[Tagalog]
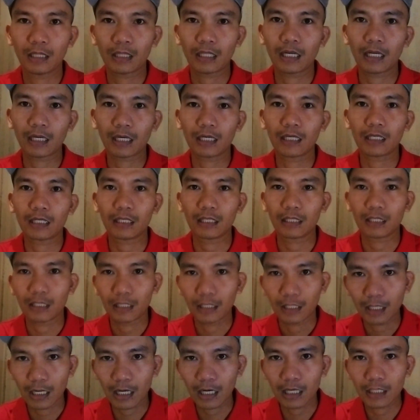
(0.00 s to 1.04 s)
talagang
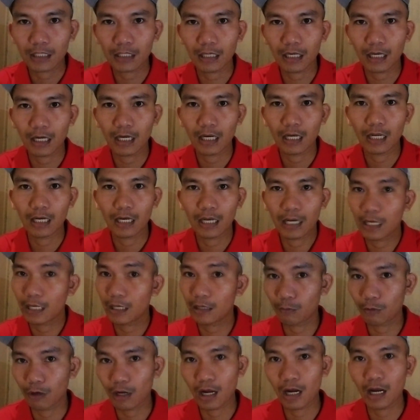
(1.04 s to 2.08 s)
nakasanayan
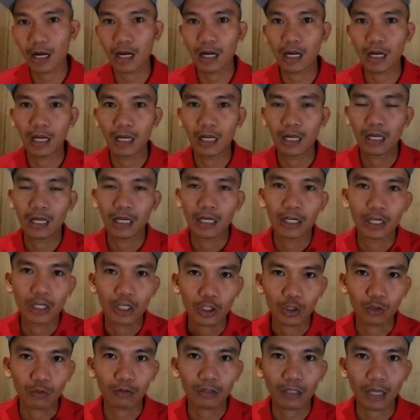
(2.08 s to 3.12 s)
mo na
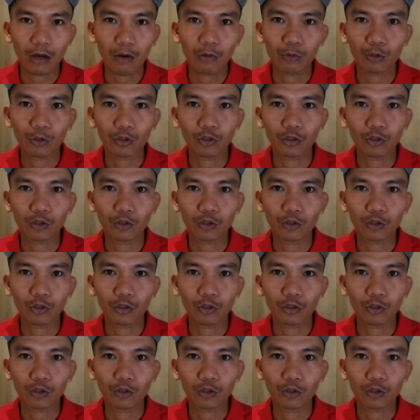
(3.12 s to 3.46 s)
yung taong